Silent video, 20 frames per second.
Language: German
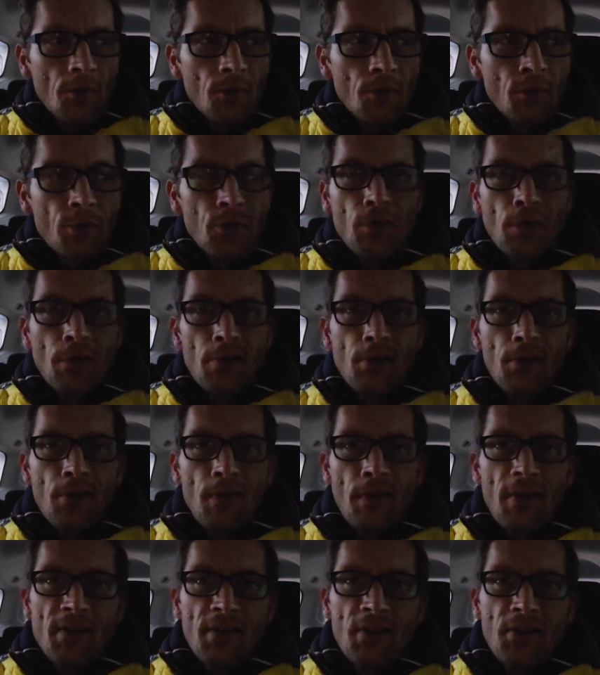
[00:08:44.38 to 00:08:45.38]
beziehungsweise ich
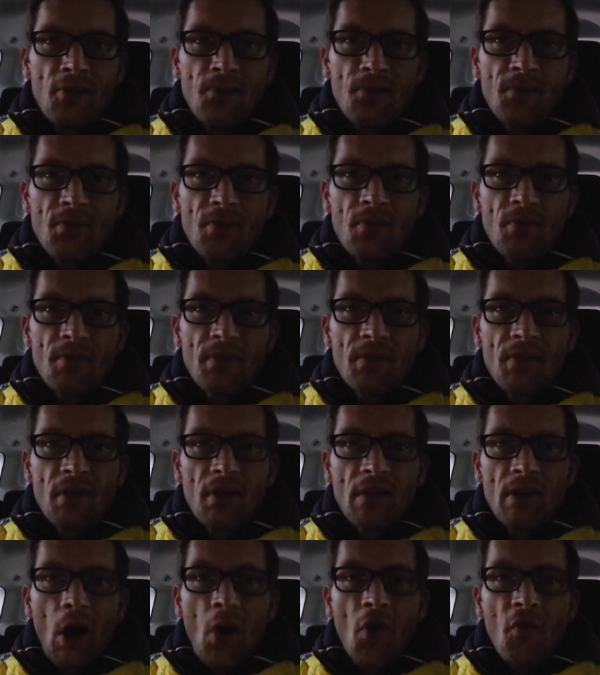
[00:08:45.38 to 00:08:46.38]
weiß nicht, ob es
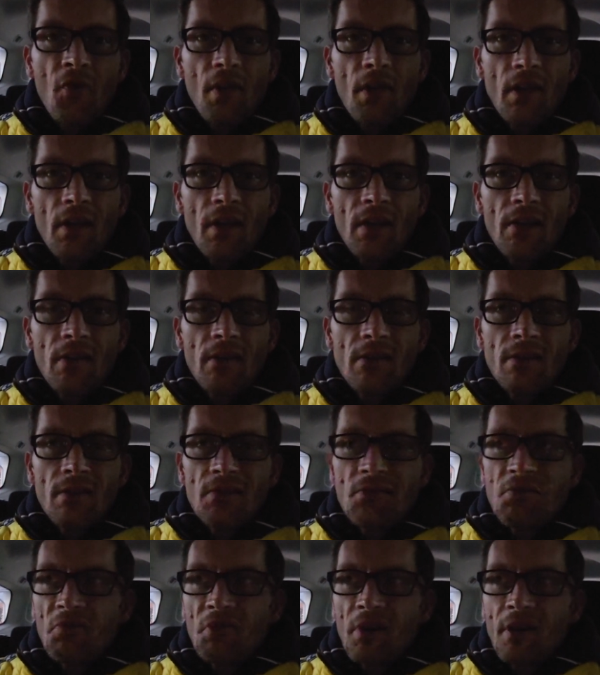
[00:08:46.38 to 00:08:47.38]
äh, aufgeregt
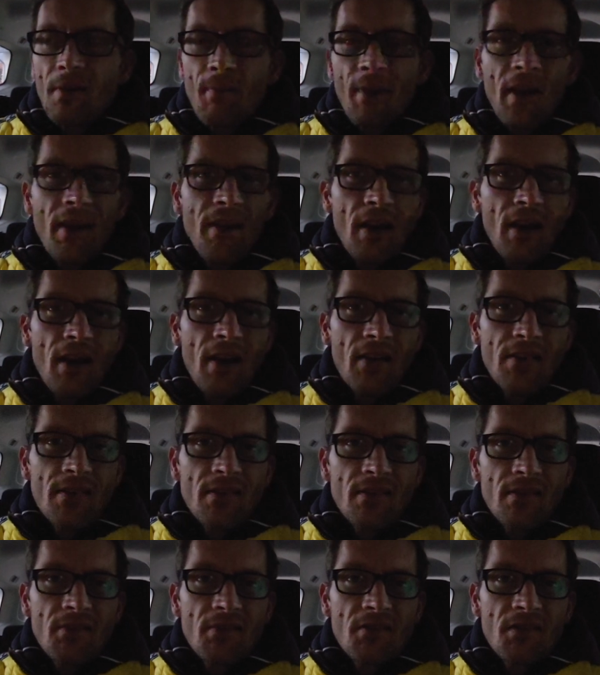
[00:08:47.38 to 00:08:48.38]
ist oder mehr die
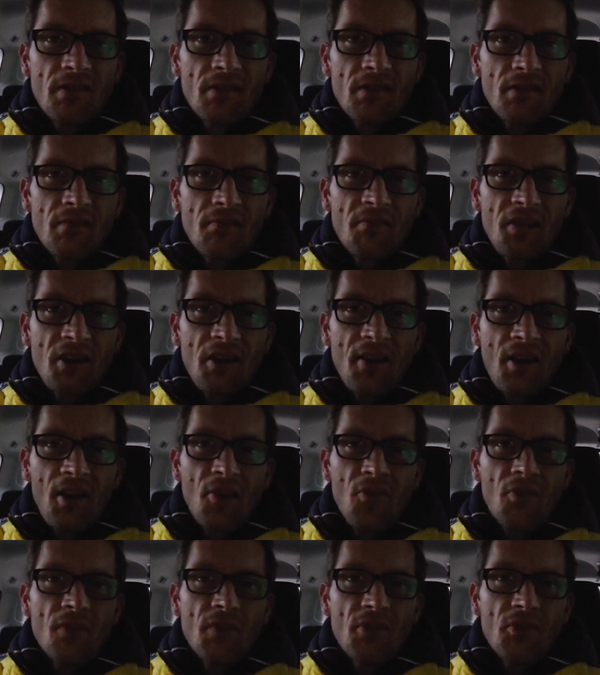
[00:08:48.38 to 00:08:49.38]
Angst. Äh, keine
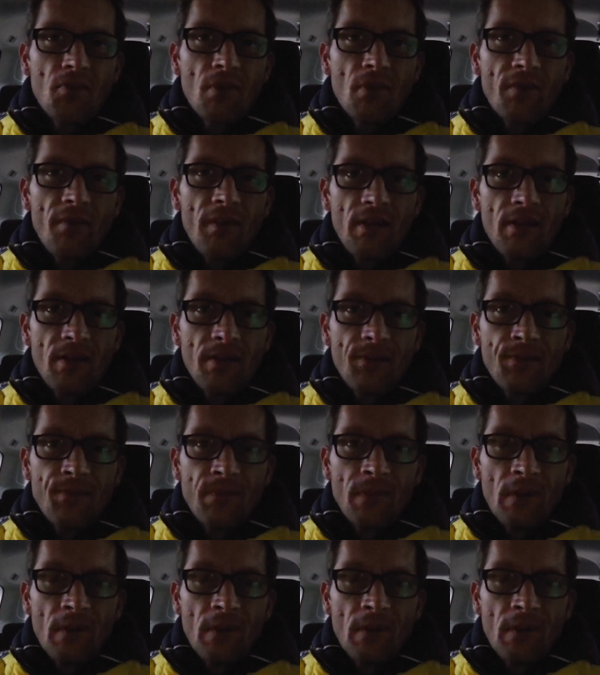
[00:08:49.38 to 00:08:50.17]
Ahnung, was überwiegt.